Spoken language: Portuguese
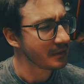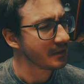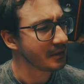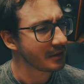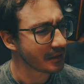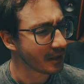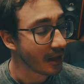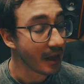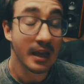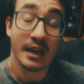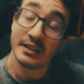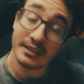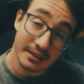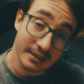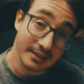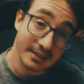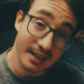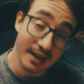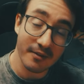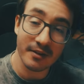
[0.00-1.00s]
se
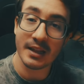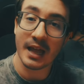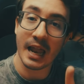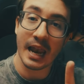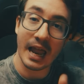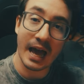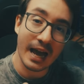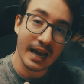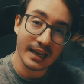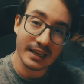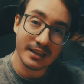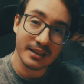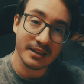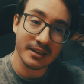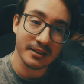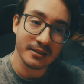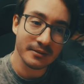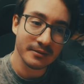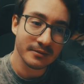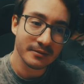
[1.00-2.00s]
inscreva, dá
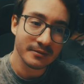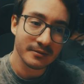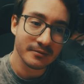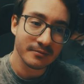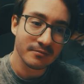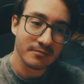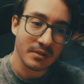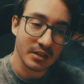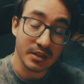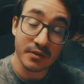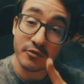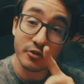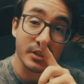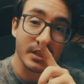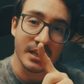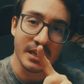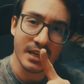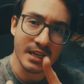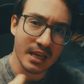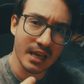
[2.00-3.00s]
like, ativa o
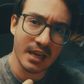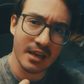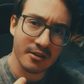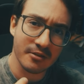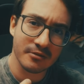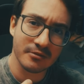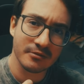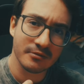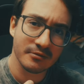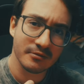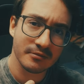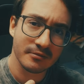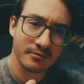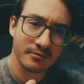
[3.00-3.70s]
sininho.